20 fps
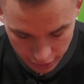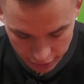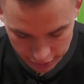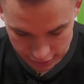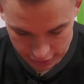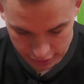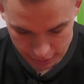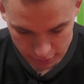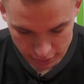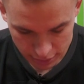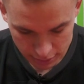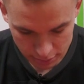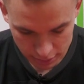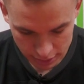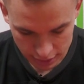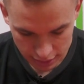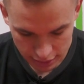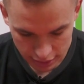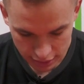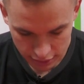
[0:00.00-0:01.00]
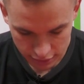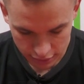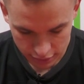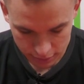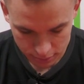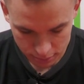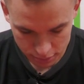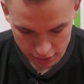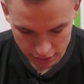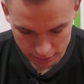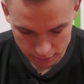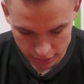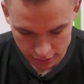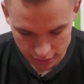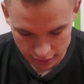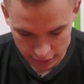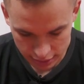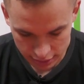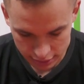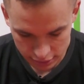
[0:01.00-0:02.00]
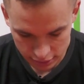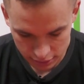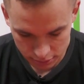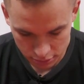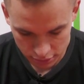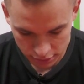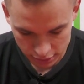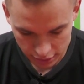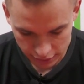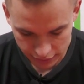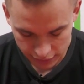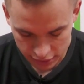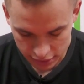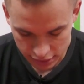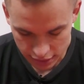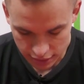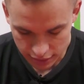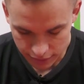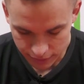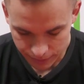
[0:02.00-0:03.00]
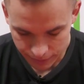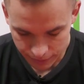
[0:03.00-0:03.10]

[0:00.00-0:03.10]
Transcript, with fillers: Następne pytanie od Przemka Sobotkiewicza.